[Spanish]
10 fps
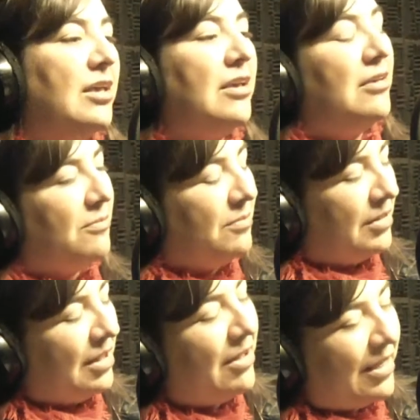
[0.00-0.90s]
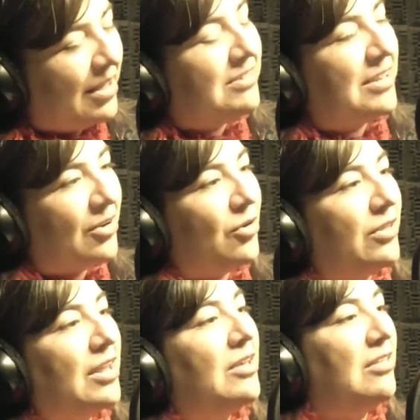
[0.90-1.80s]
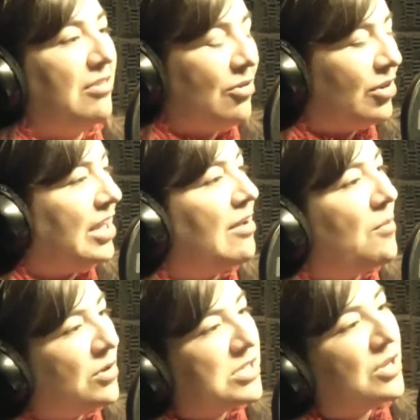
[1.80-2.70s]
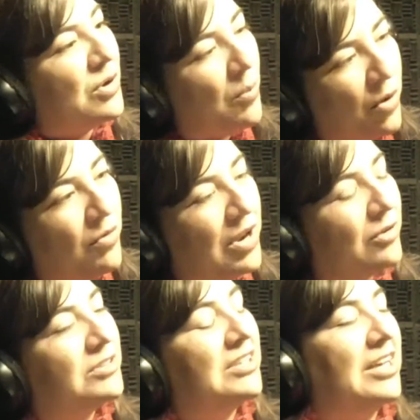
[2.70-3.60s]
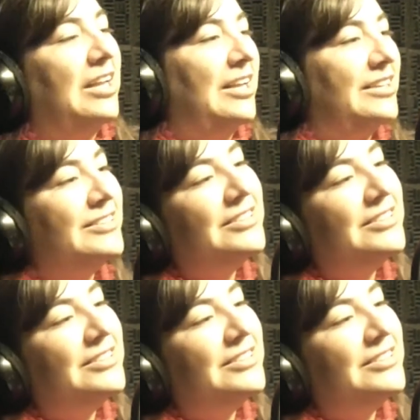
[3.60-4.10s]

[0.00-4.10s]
y de verdad que se van a acordar y si Dios quiere vamos a hacer una muy buena concejala.